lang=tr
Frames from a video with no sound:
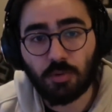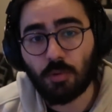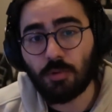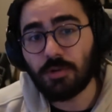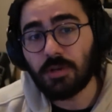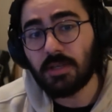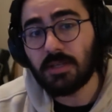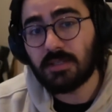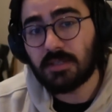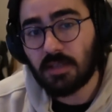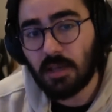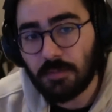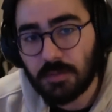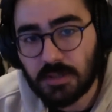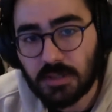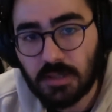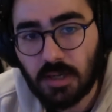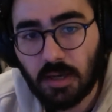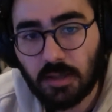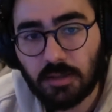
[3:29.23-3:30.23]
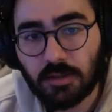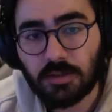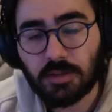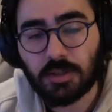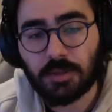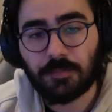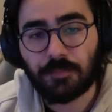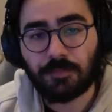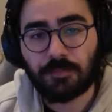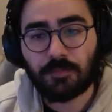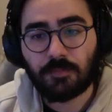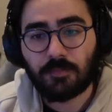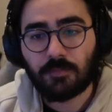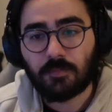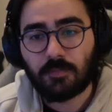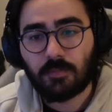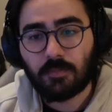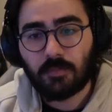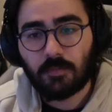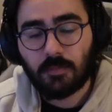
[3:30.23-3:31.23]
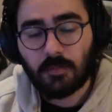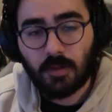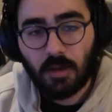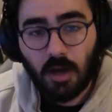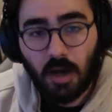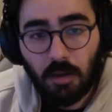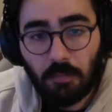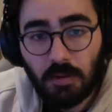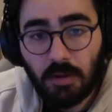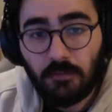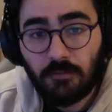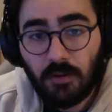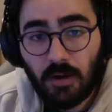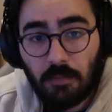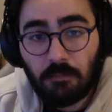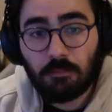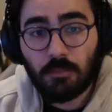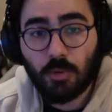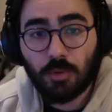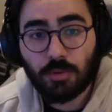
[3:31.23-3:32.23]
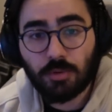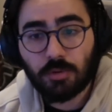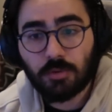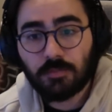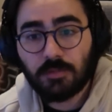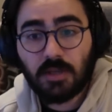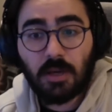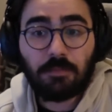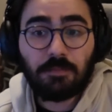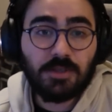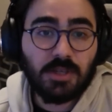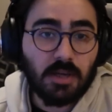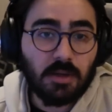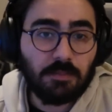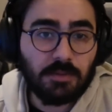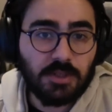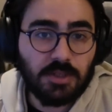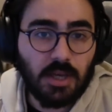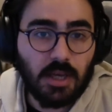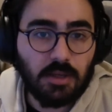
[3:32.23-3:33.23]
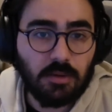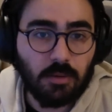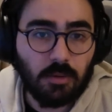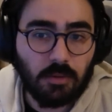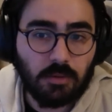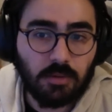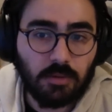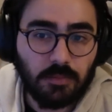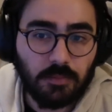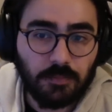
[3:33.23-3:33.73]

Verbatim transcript: Oyunu izlemiş sadece. Ama fan boyu. Yapacak bir şey yok.